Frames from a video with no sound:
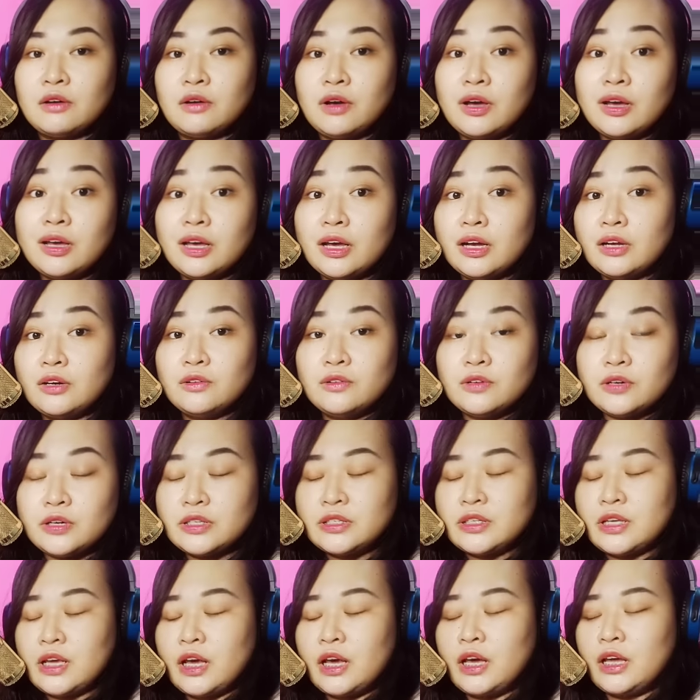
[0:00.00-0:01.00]
Hanggang nung
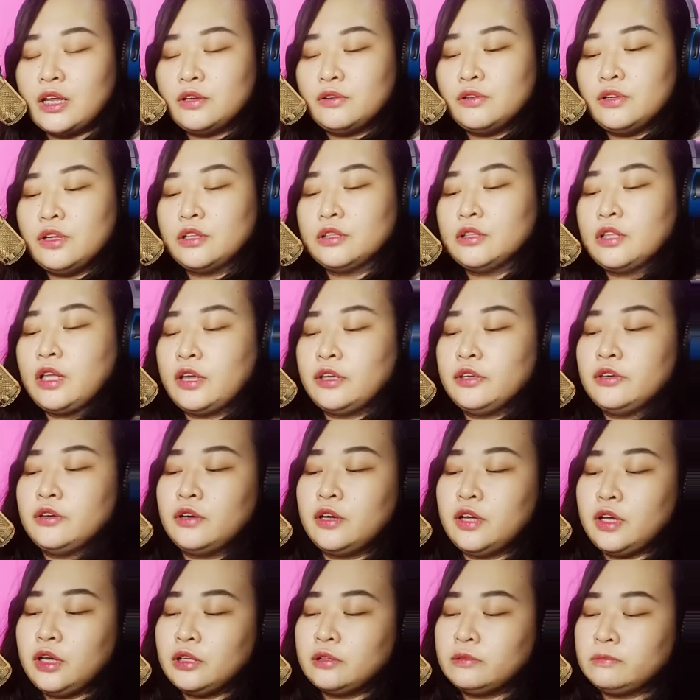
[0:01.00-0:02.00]
isang araw lang tayo
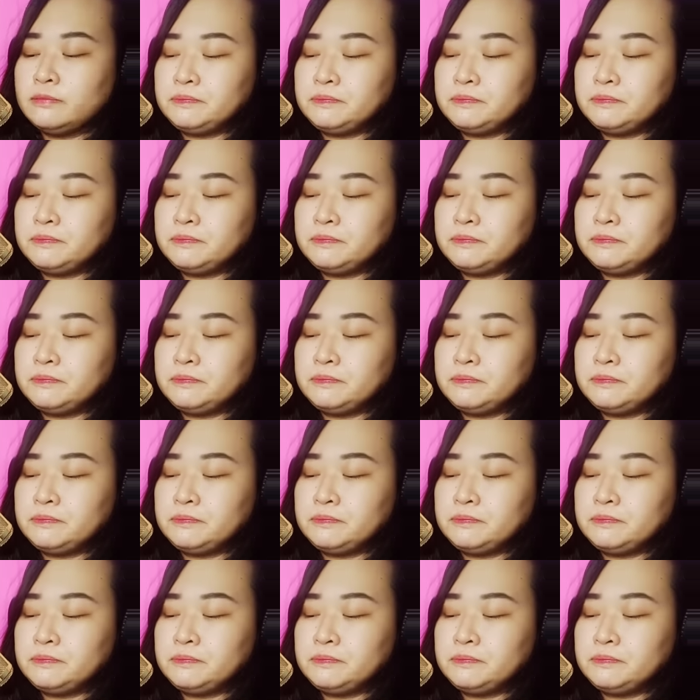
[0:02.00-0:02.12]
ha.